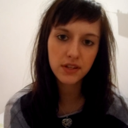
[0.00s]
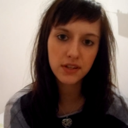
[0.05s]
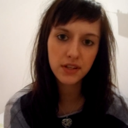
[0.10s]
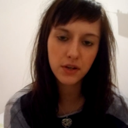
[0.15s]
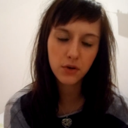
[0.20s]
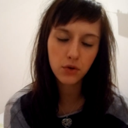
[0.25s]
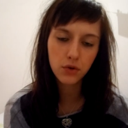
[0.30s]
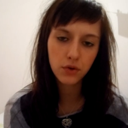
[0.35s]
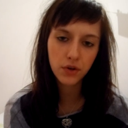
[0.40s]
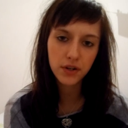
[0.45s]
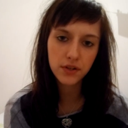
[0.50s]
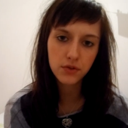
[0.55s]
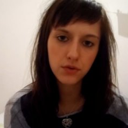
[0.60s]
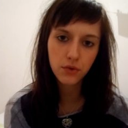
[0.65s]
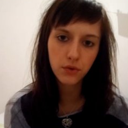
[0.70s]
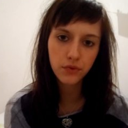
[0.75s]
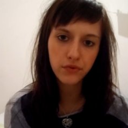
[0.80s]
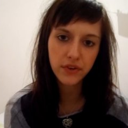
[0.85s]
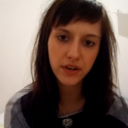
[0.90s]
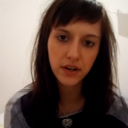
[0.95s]

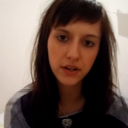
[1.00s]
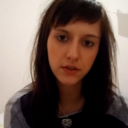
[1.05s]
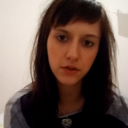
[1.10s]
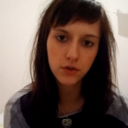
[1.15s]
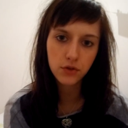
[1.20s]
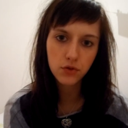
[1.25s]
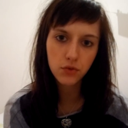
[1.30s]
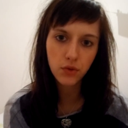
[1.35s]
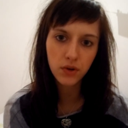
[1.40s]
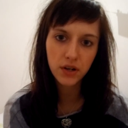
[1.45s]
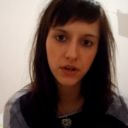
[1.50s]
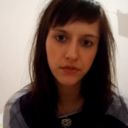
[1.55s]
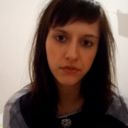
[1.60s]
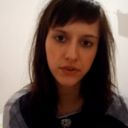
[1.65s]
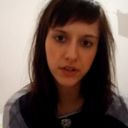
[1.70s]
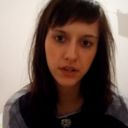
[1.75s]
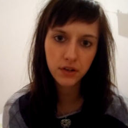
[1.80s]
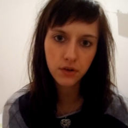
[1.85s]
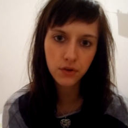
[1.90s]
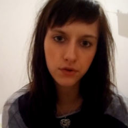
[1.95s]
décolorations, faire attention à la
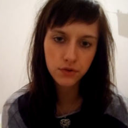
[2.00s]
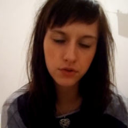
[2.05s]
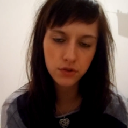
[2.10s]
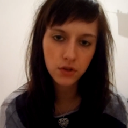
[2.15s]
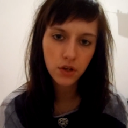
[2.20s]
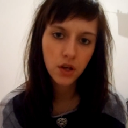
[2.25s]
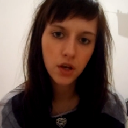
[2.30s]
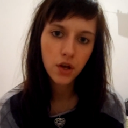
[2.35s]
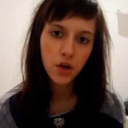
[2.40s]
fréquence.